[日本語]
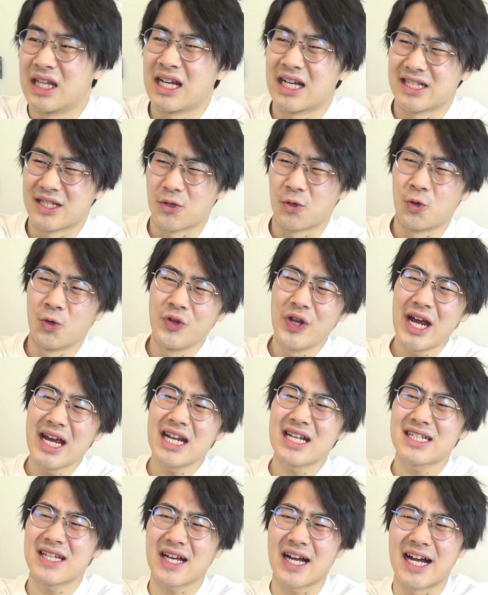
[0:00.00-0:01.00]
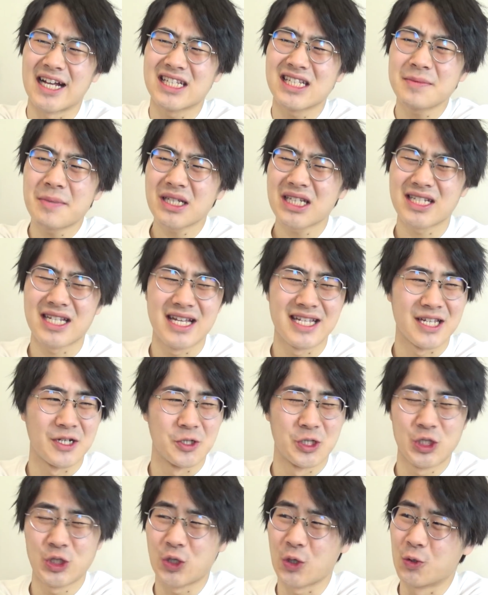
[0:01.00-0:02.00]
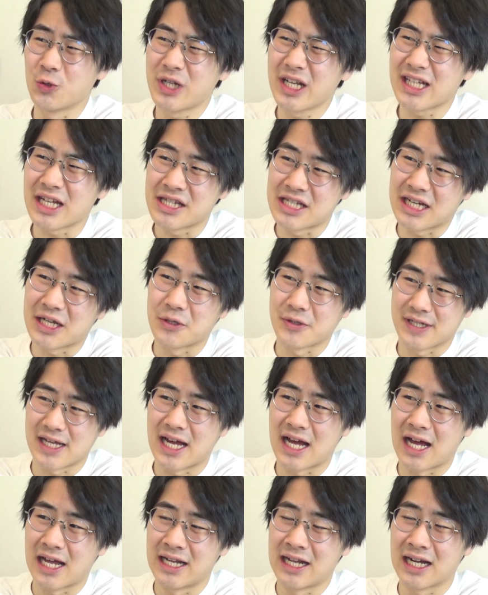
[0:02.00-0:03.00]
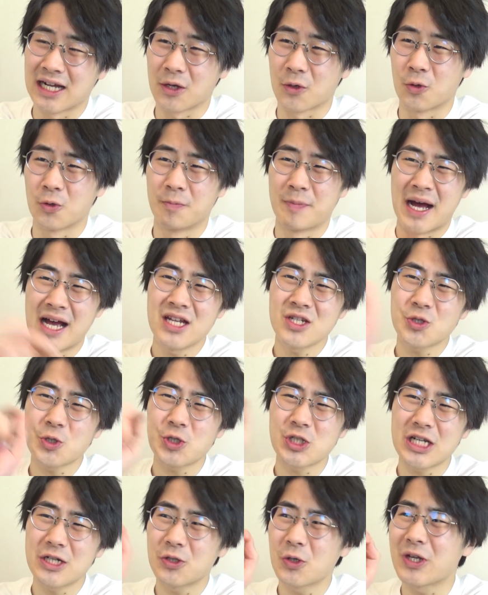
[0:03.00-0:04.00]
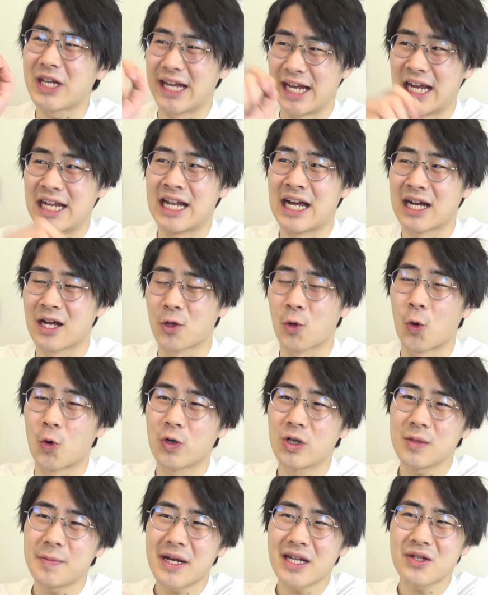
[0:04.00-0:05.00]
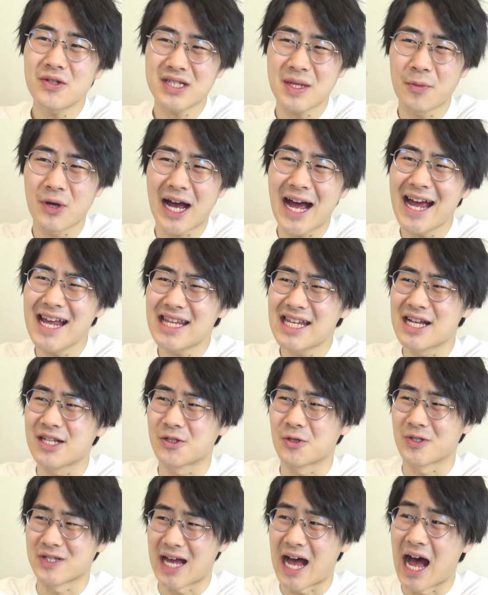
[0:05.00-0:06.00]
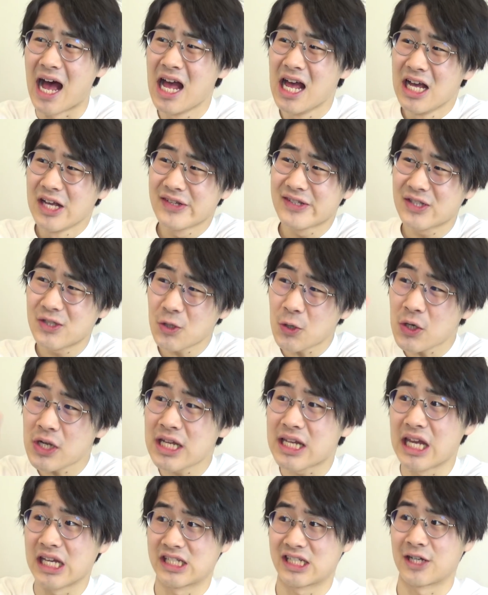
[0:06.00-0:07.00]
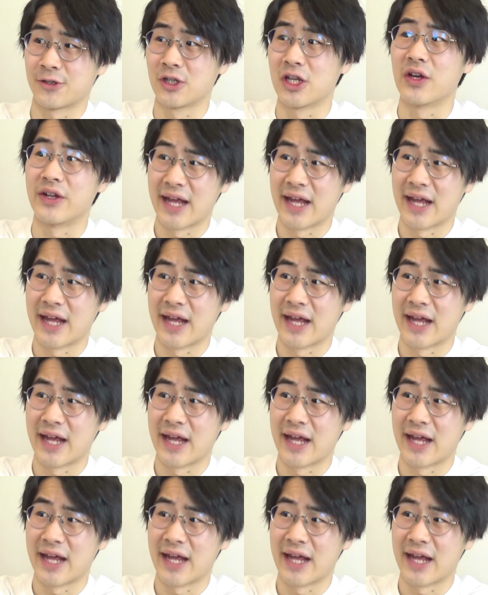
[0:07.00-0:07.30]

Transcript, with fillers: なんかさ、この間さ、勝俣先生の授業受けたんだけどさ、なんかこう、板書してるとき、なんか黒板のさ、もう書いたやつをさ、すぐに消しちゃうんだよ